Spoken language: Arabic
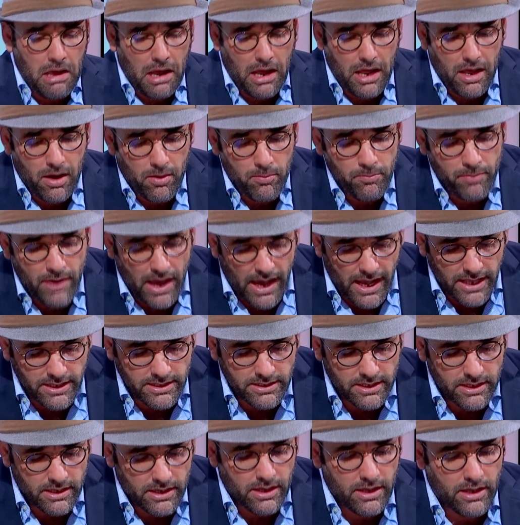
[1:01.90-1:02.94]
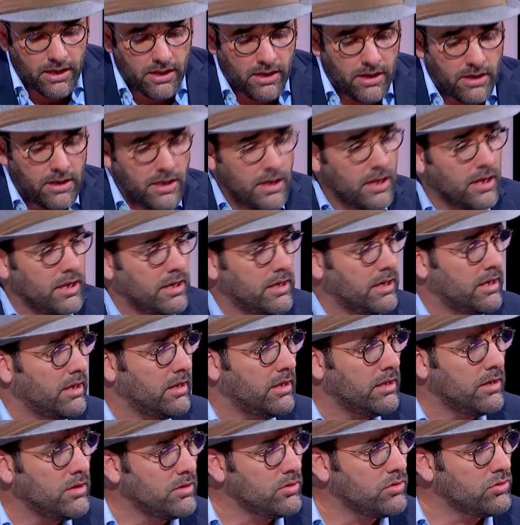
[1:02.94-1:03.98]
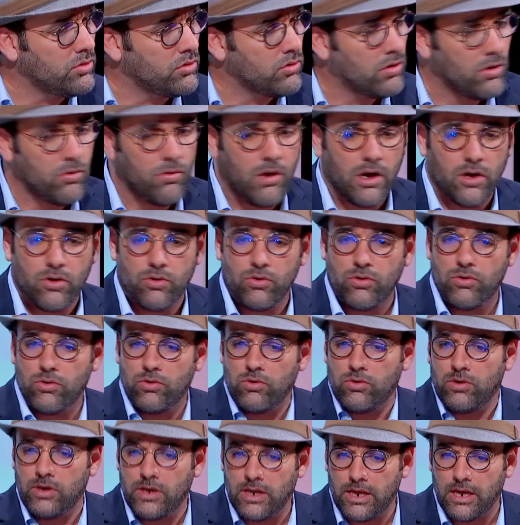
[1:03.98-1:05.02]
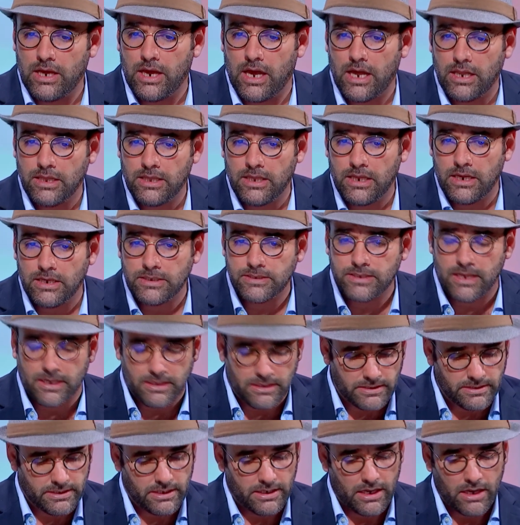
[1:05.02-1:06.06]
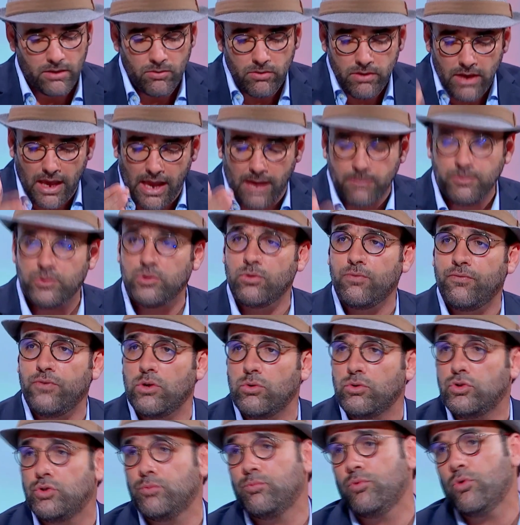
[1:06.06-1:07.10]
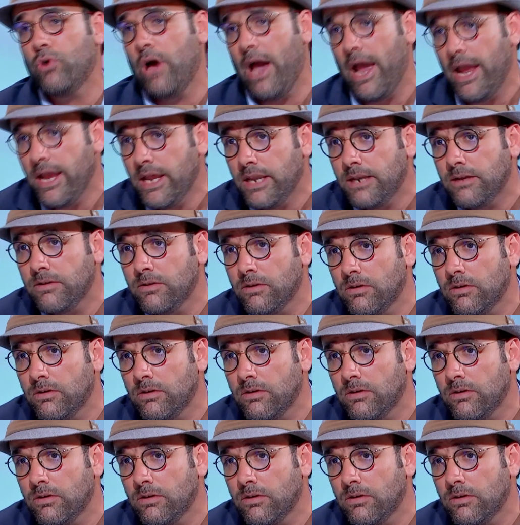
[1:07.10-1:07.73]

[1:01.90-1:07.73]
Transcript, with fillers: من بعد آه، آه، جو كروا كو هاد لي ستاتيستيك هادو يحبسوا في اسبوعين